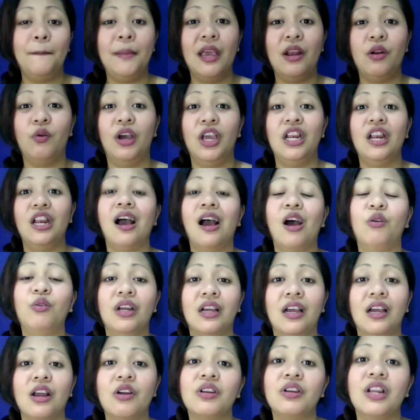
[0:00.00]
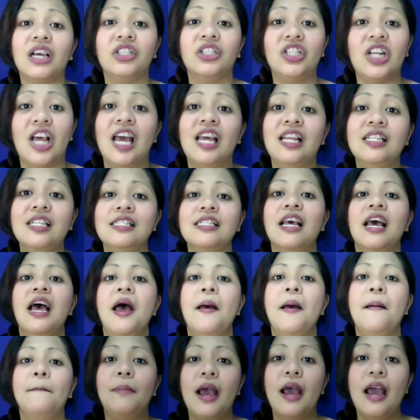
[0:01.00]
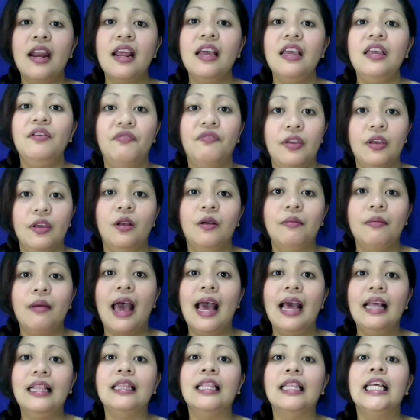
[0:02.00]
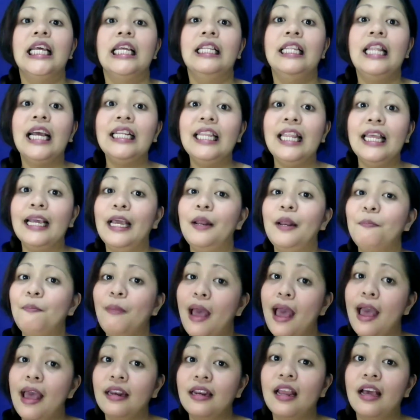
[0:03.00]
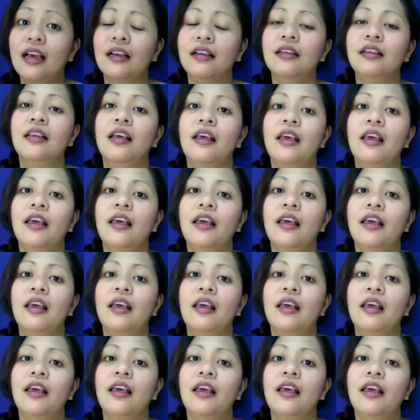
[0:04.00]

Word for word: Pero ngayon lang ako nagkaroon ng chance para i-film at dagdagan pa ng